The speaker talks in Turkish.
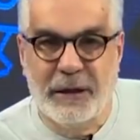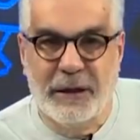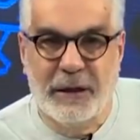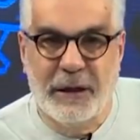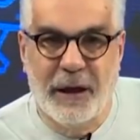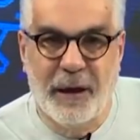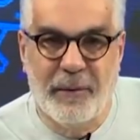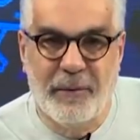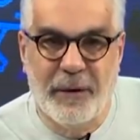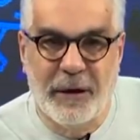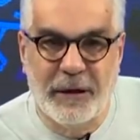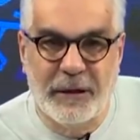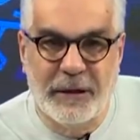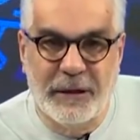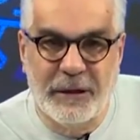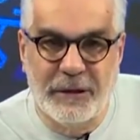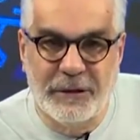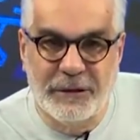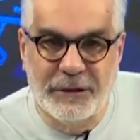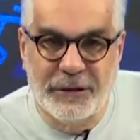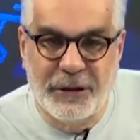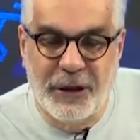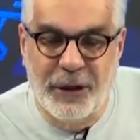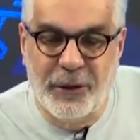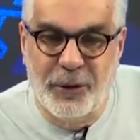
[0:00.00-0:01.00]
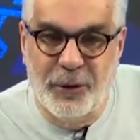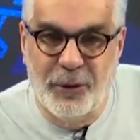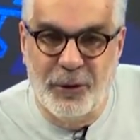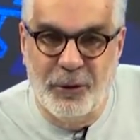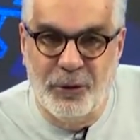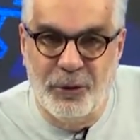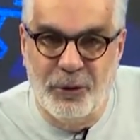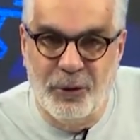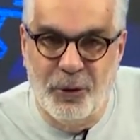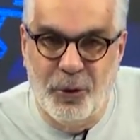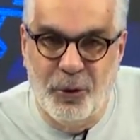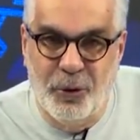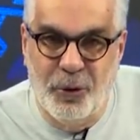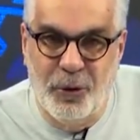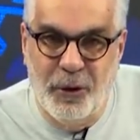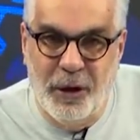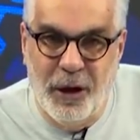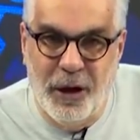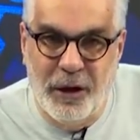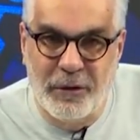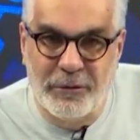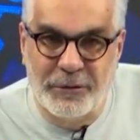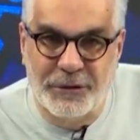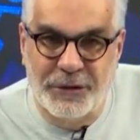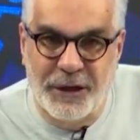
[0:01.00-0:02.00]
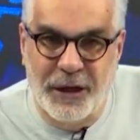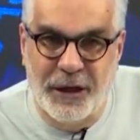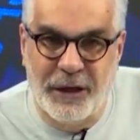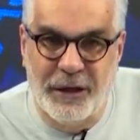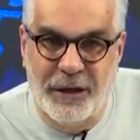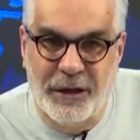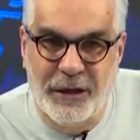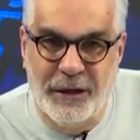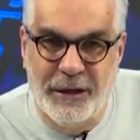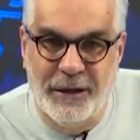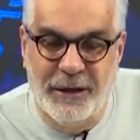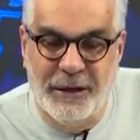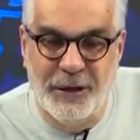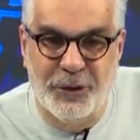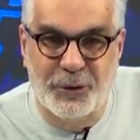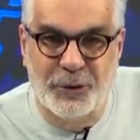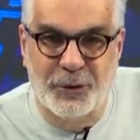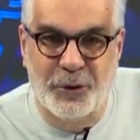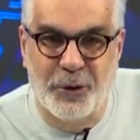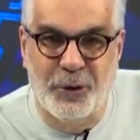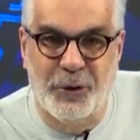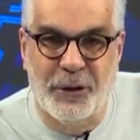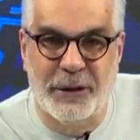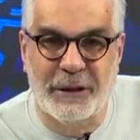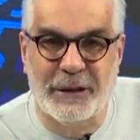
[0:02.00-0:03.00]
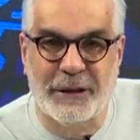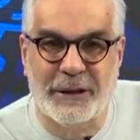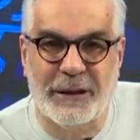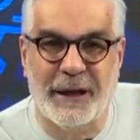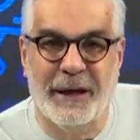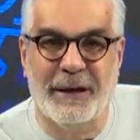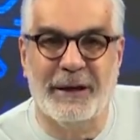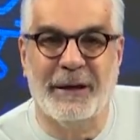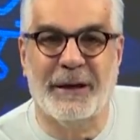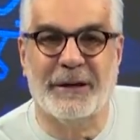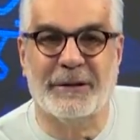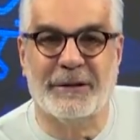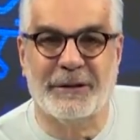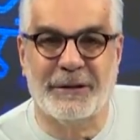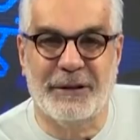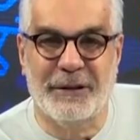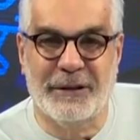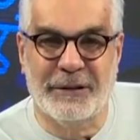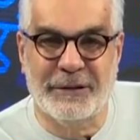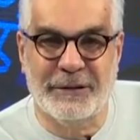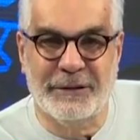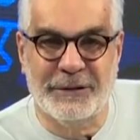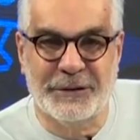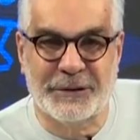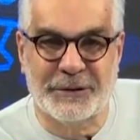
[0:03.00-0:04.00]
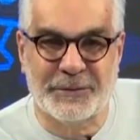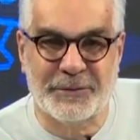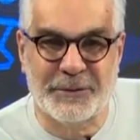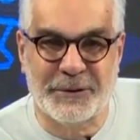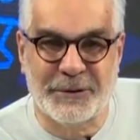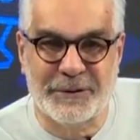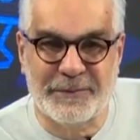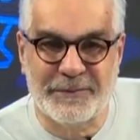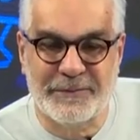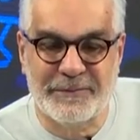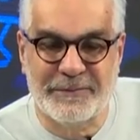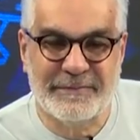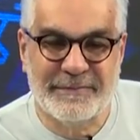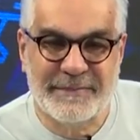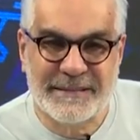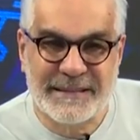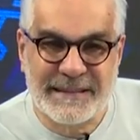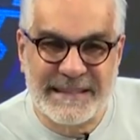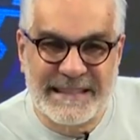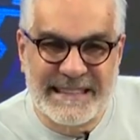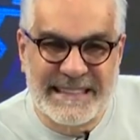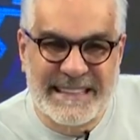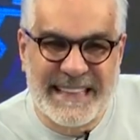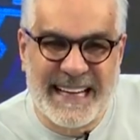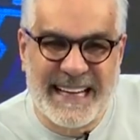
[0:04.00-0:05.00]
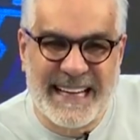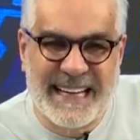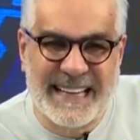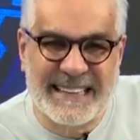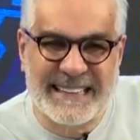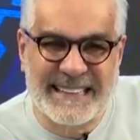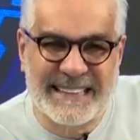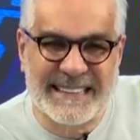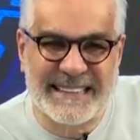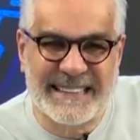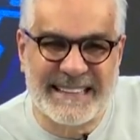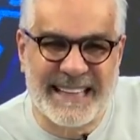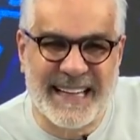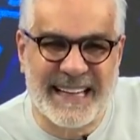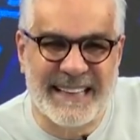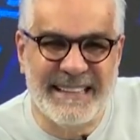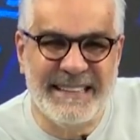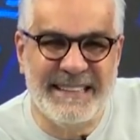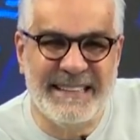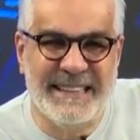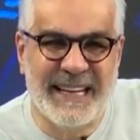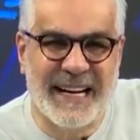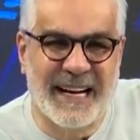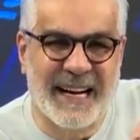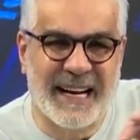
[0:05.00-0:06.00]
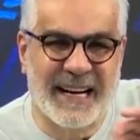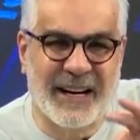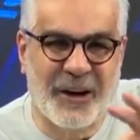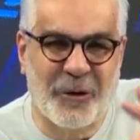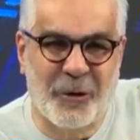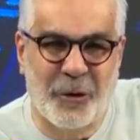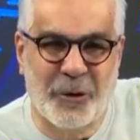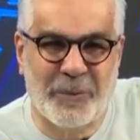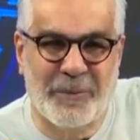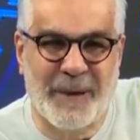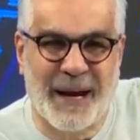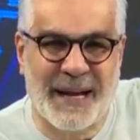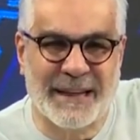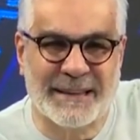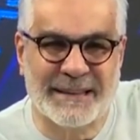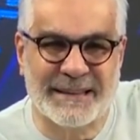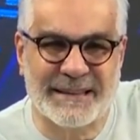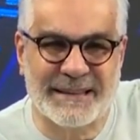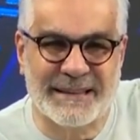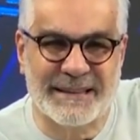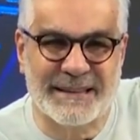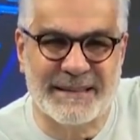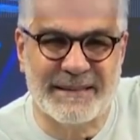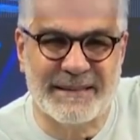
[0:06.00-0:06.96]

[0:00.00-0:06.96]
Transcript: Kemal Kılıçdaroğlu'nun Hülya Avşar'la ilgili söylediklerini hatırladınız mı? Sanatçıdan yalaka olmaz.